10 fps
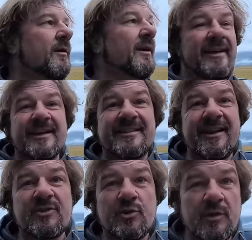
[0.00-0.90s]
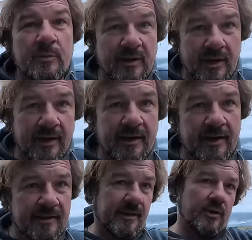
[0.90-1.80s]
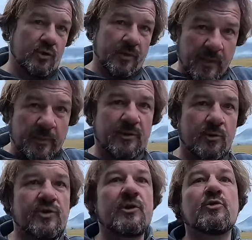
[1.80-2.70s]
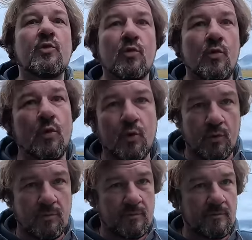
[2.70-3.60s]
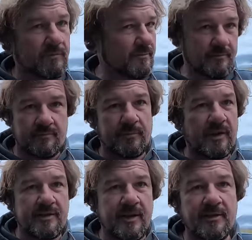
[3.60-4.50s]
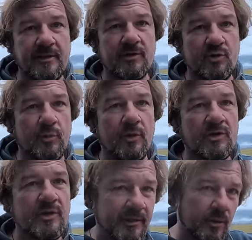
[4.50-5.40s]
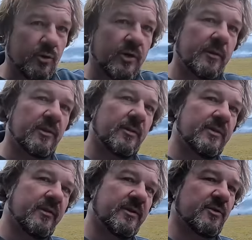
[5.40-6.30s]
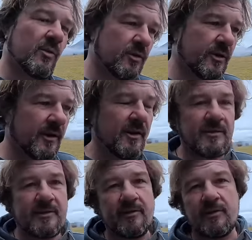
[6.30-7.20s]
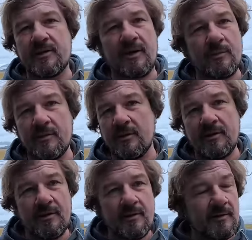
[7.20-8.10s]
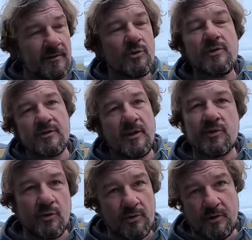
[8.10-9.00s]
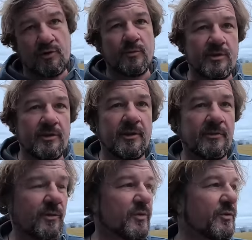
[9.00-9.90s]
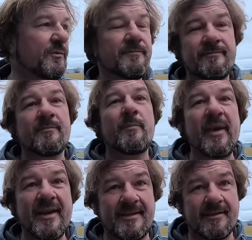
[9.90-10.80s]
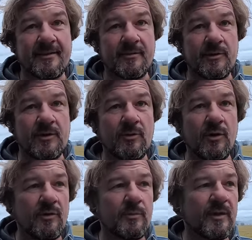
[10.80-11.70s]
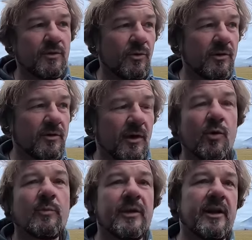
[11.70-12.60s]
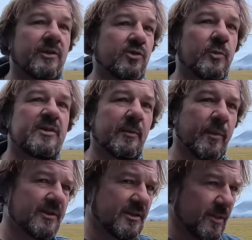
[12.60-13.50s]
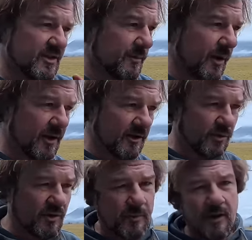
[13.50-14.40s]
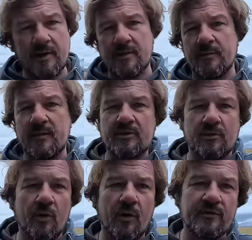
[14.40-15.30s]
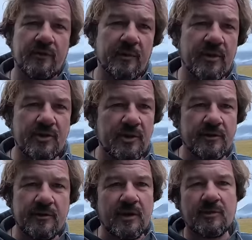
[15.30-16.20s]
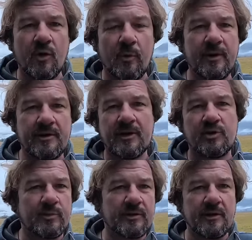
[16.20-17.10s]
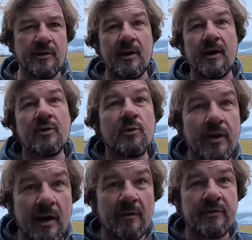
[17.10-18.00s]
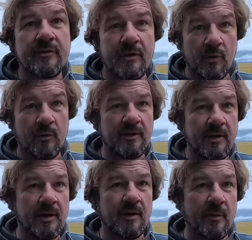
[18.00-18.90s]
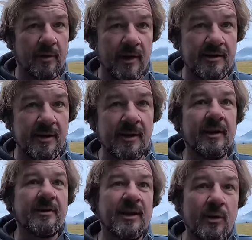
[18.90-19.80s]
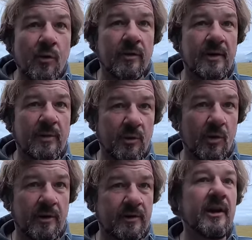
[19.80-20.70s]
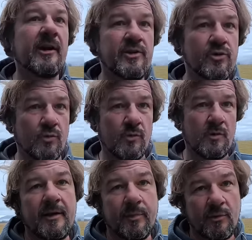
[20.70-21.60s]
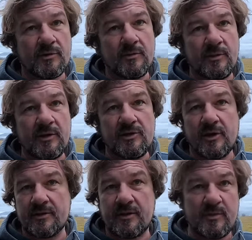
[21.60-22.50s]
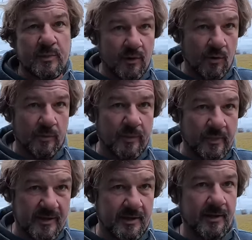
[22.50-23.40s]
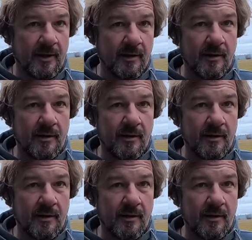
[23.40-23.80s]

я знал, что это батарейка. Я знаю, что мы подключили другую. По идее, это должно было жить, но оно требовало обновить коды, сделать там... Уж не знаю, что это еще машине. В общем, бесит. Вот такой вот подход. А он, понятно, что безопасный максимально, что теперь там никто в своей машине на кнопы и так что то Но я в своем летательном аппарате такого геморроя не хочу. И просто мы сейчас разберем пипестрель,